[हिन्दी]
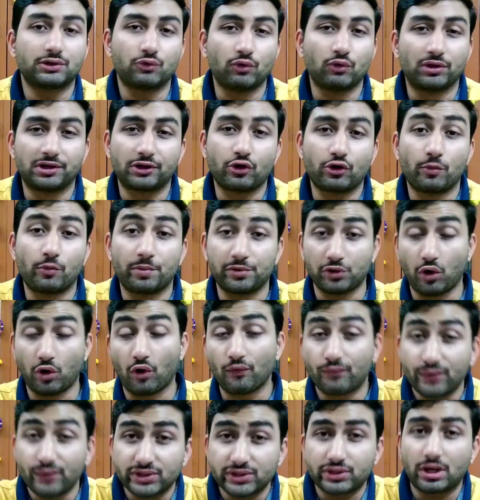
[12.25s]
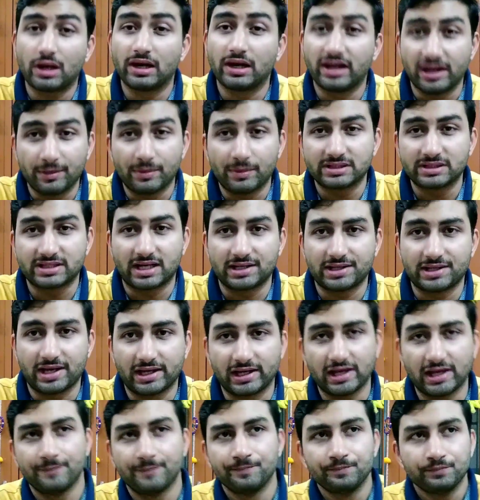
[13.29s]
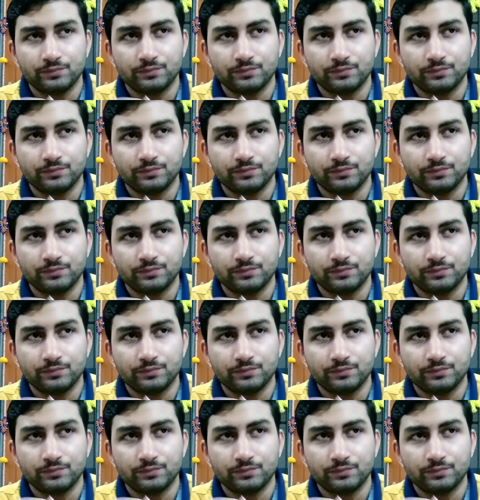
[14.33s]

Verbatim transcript: ट्विटर के ऊपर ऑफिशियल लेबल्स आ जाएंगे